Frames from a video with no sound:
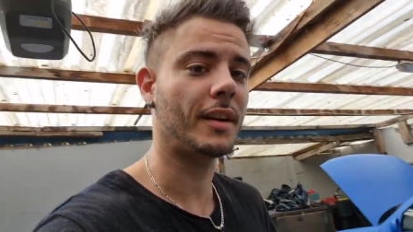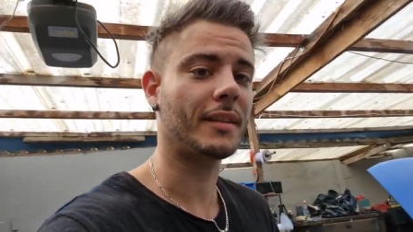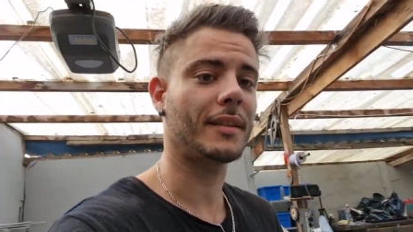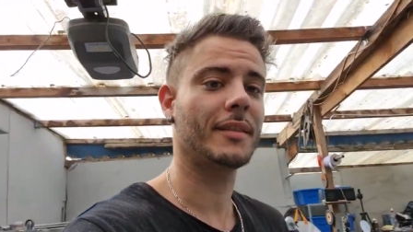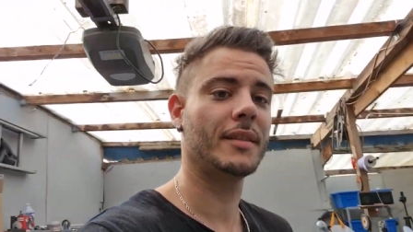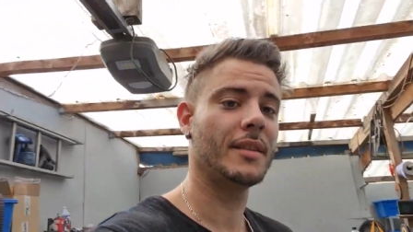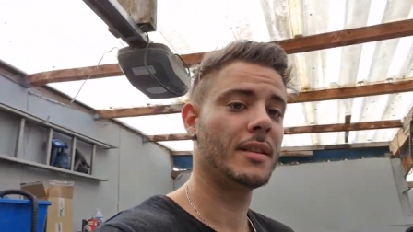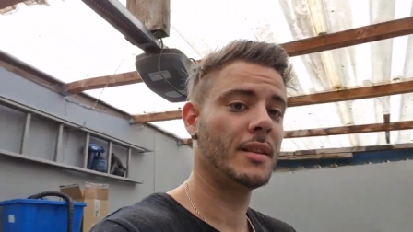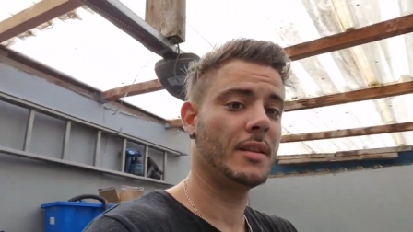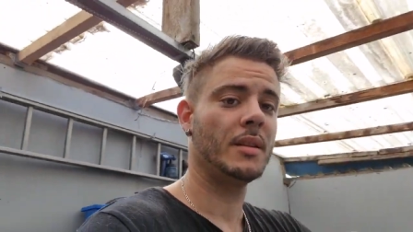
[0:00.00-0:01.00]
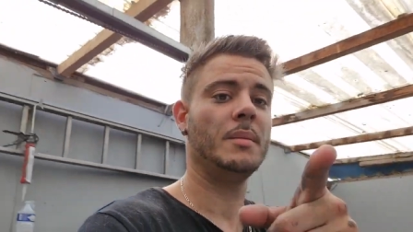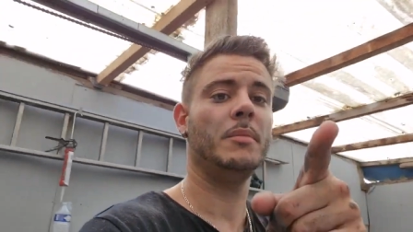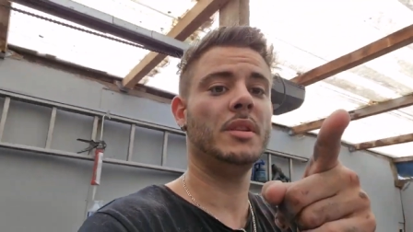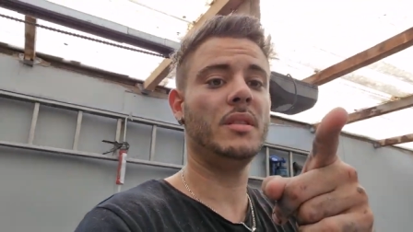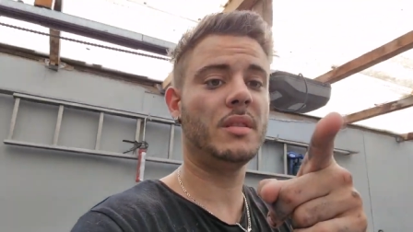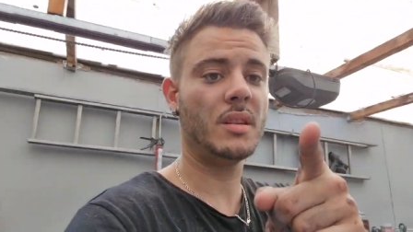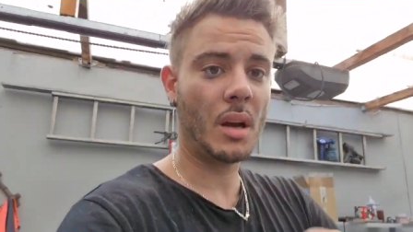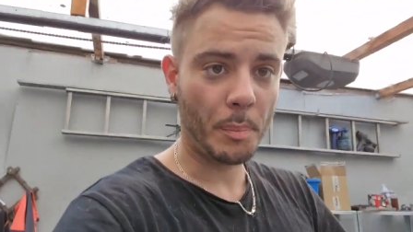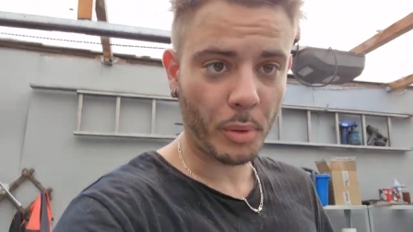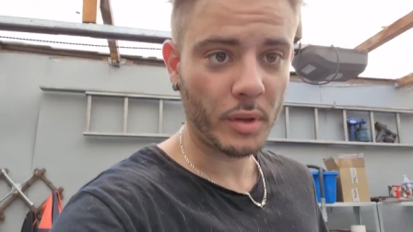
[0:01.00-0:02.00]
4. Mais d'ici
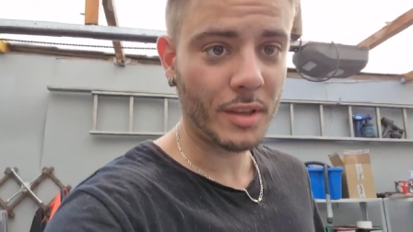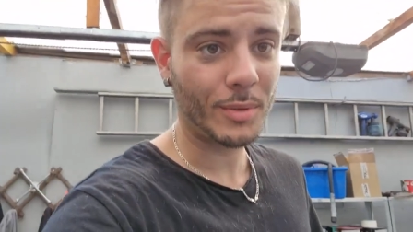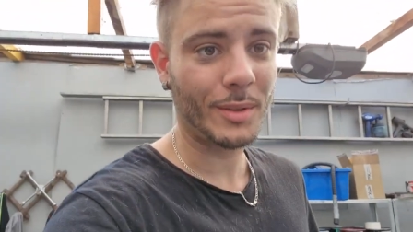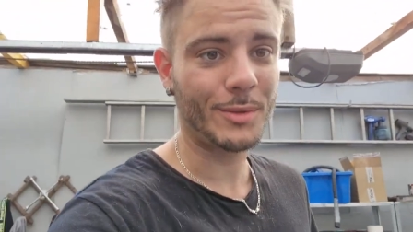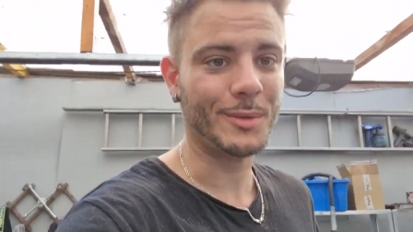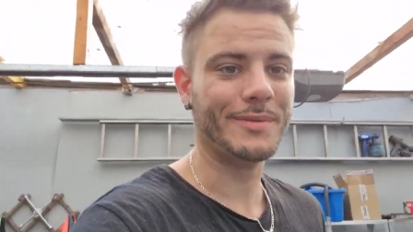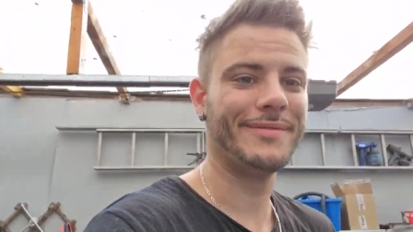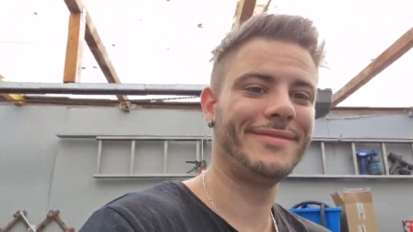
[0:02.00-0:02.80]
là, prenez soin de vous.